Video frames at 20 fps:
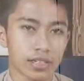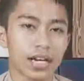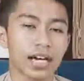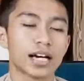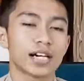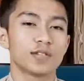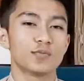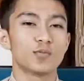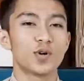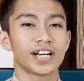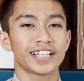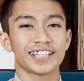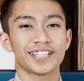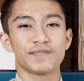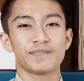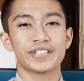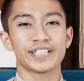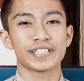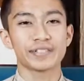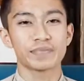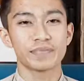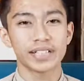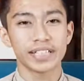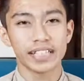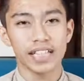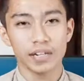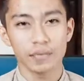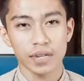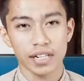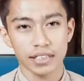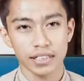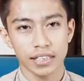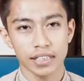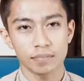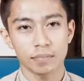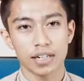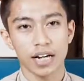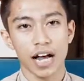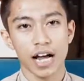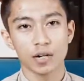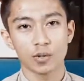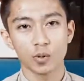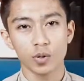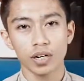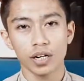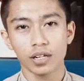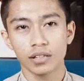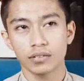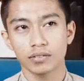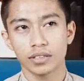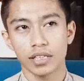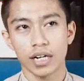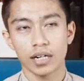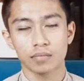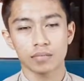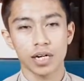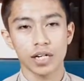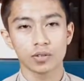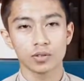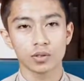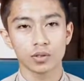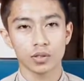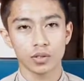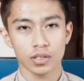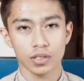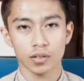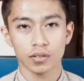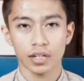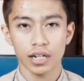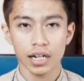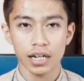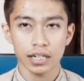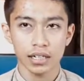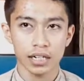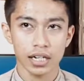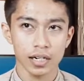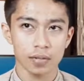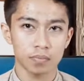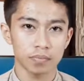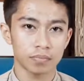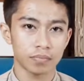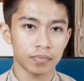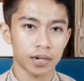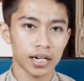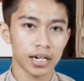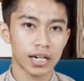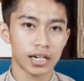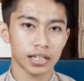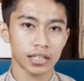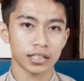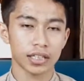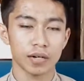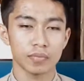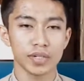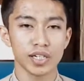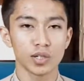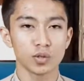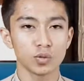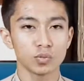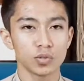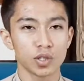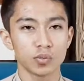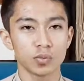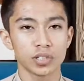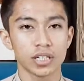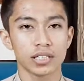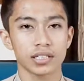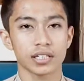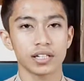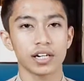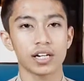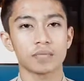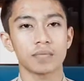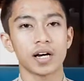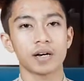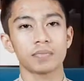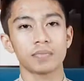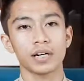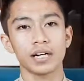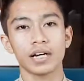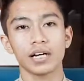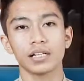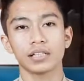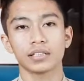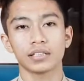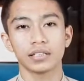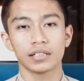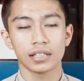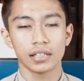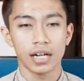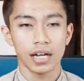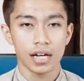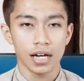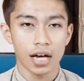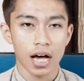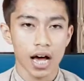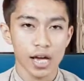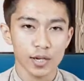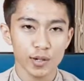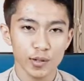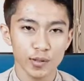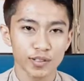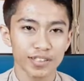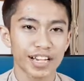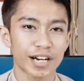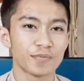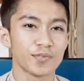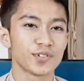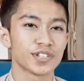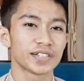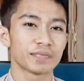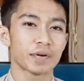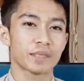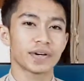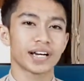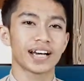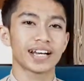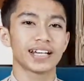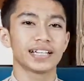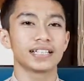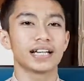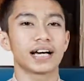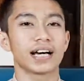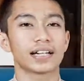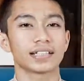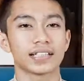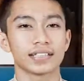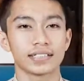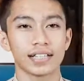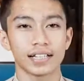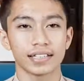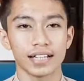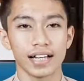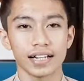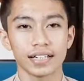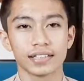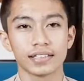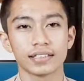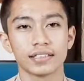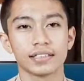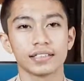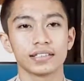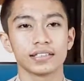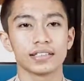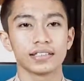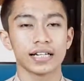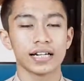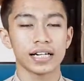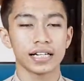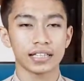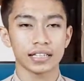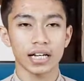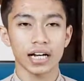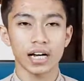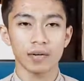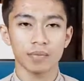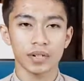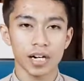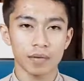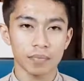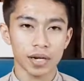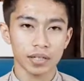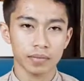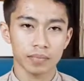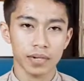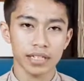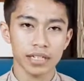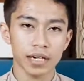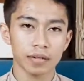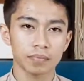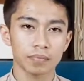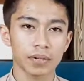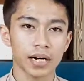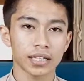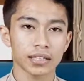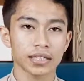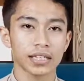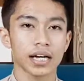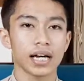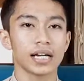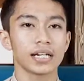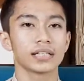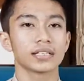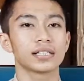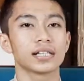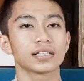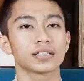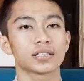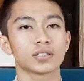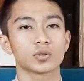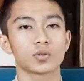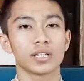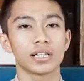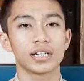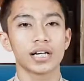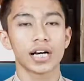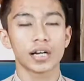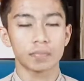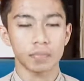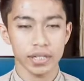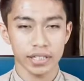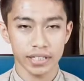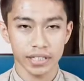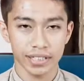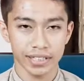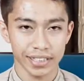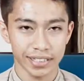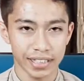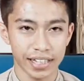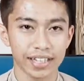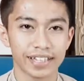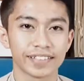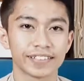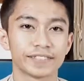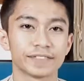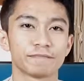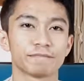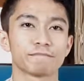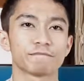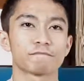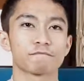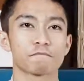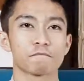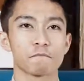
Nah, buat teman-teman yang masih menganggur, yang baru lulus sekolah, daripada kita bingung belum punya skill apa-apa, ayo gabung di PPKD Jakarta Selatan. Di sana kita akan mendapat banyak pelatihan yang sesuai dengan passion kita.